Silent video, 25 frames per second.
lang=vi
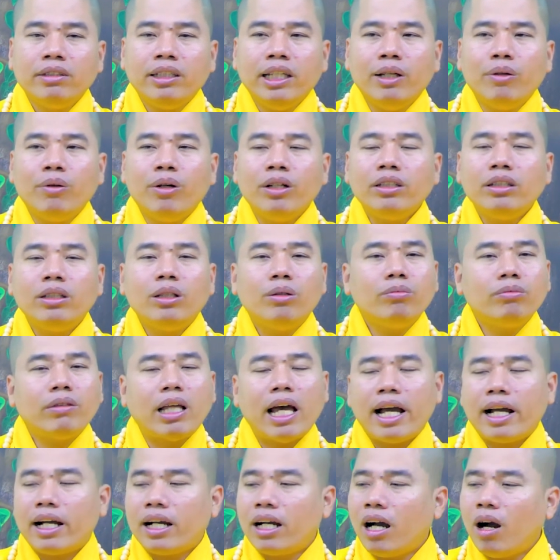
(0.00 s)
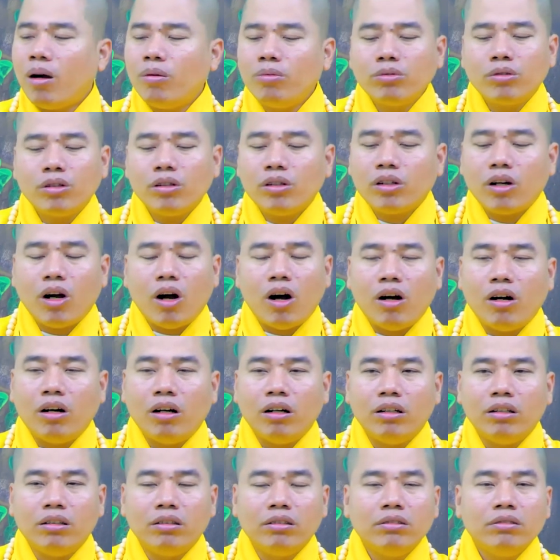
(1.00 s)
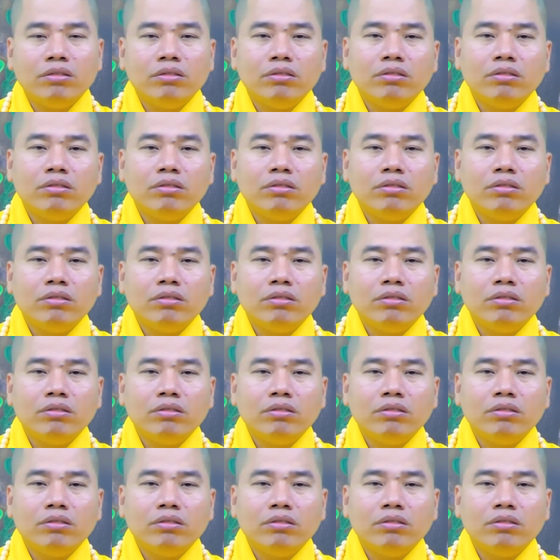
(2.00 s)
nhiều ít chúng ta không có còn